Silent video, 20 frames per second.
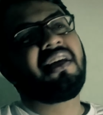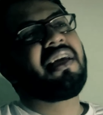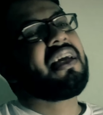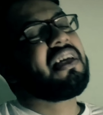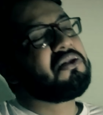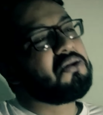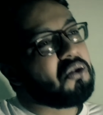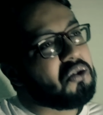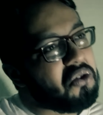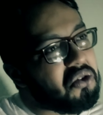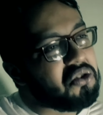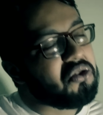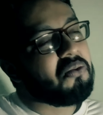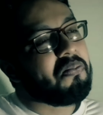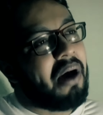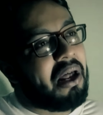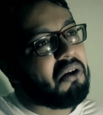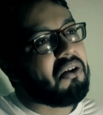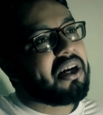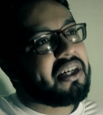এই জন্যই তো
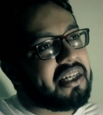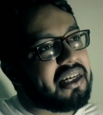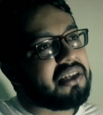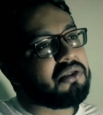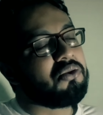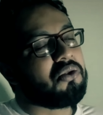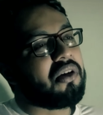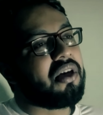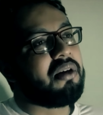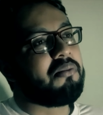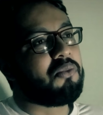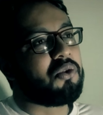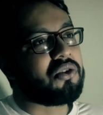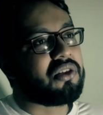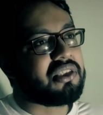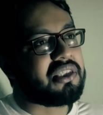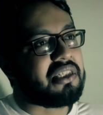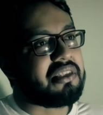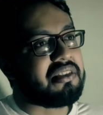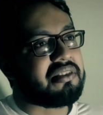ভালো একটা কিছু খেয়ে মরতে
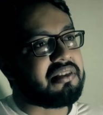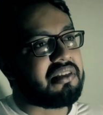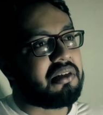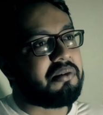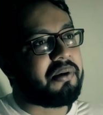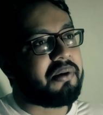চাইতেছি রে